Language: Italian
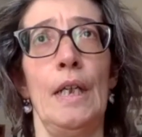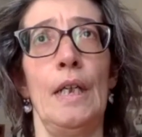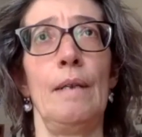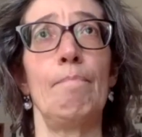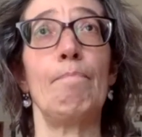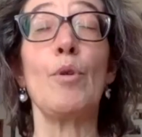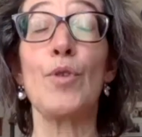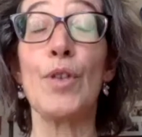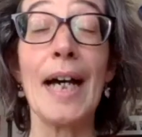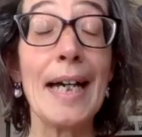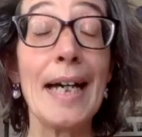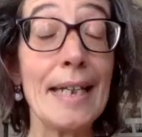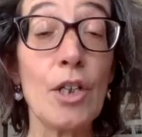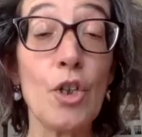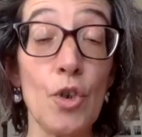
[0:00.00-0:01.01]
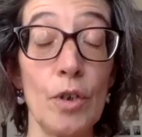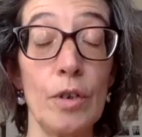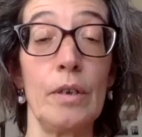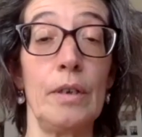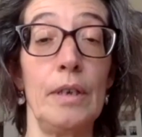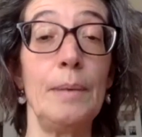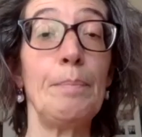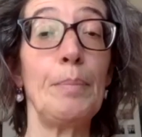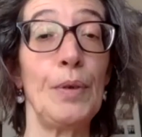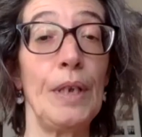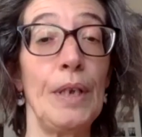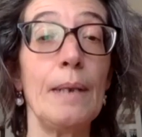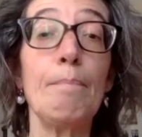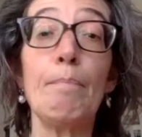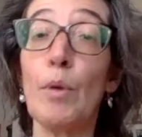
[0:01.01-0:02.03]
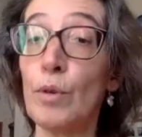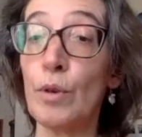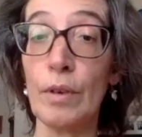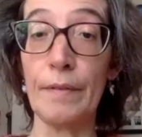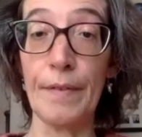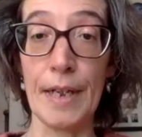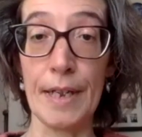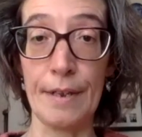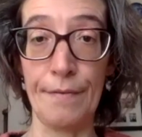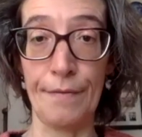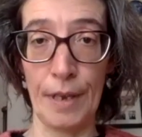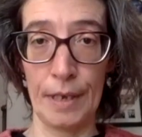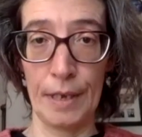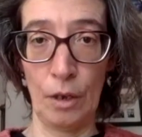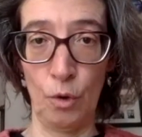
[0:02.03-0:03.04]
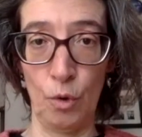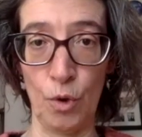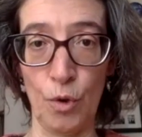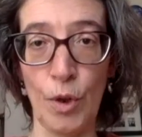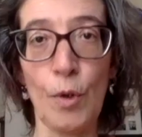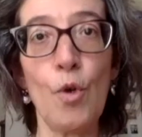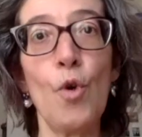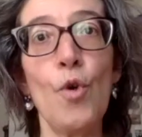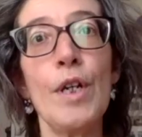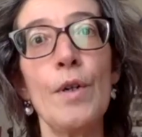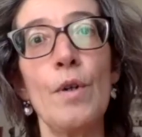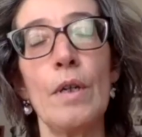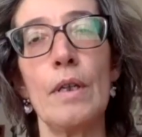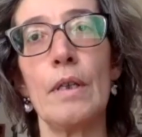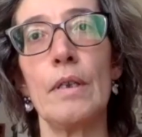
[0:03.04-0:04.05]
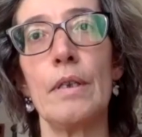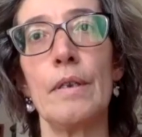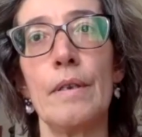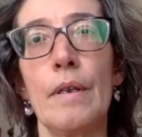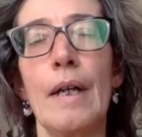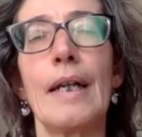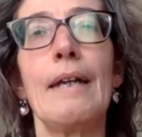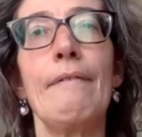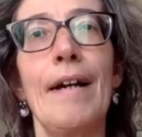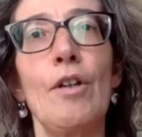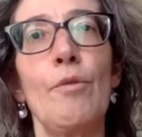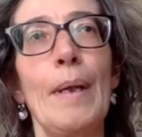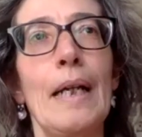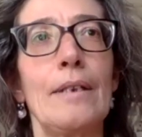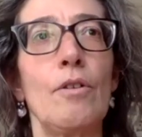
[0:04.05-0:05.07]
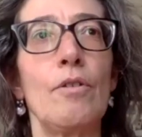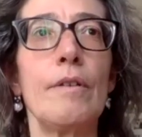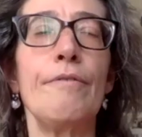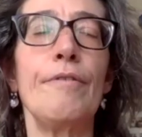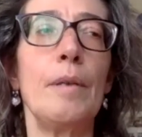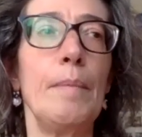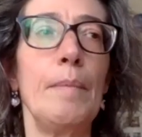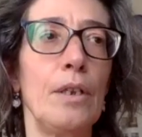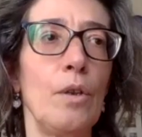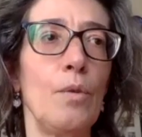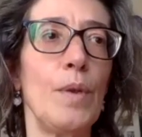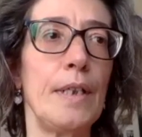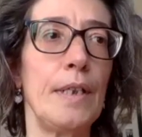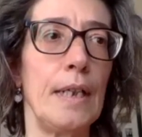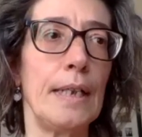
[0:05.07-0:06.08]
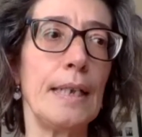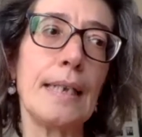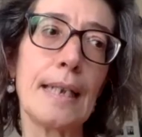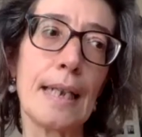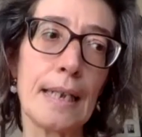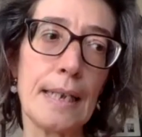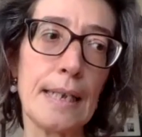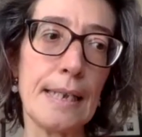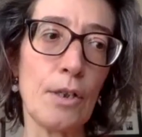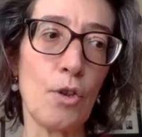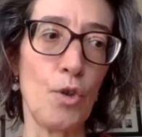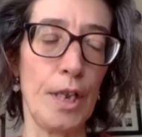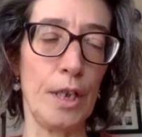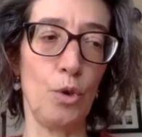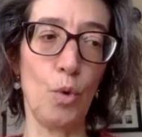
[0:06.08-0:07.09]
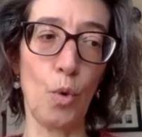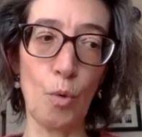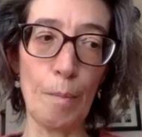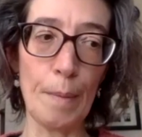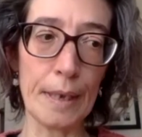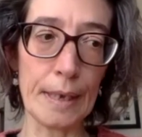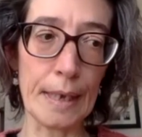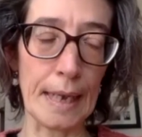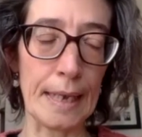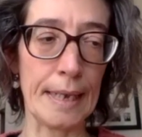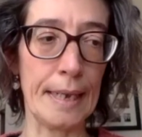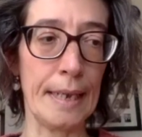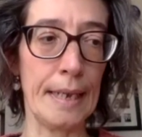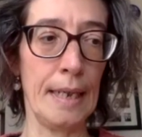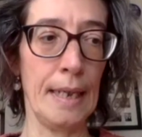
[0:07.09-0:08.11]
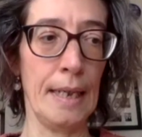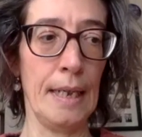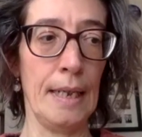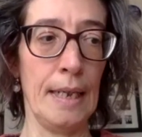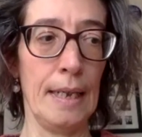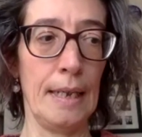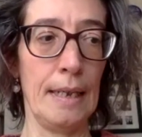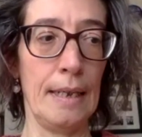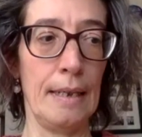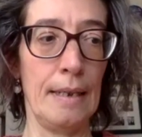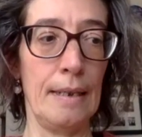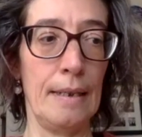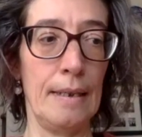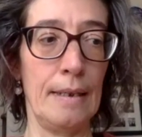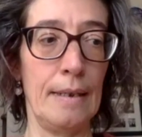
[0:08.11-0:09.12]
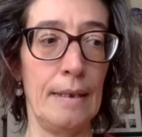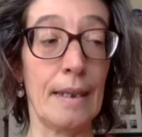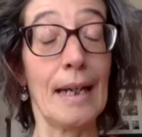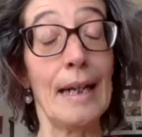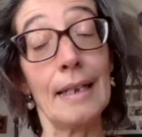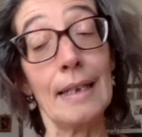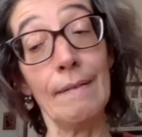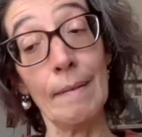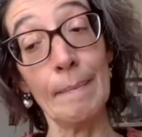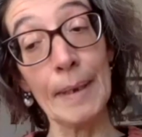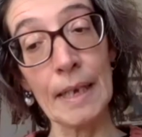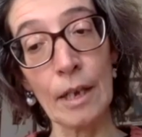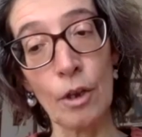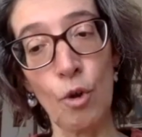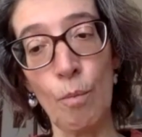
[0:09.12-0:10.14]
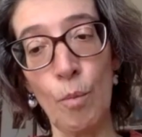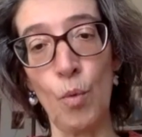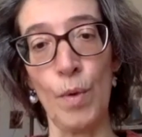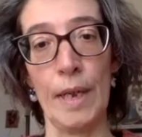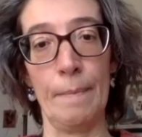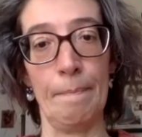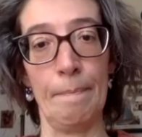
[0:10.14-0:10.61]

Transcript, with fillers: mosaico di poteri molto diversi fra di loro, con, eh, che fanno peraltro riferimento a una serie di tradizioni documentarie eh, relativamente comuni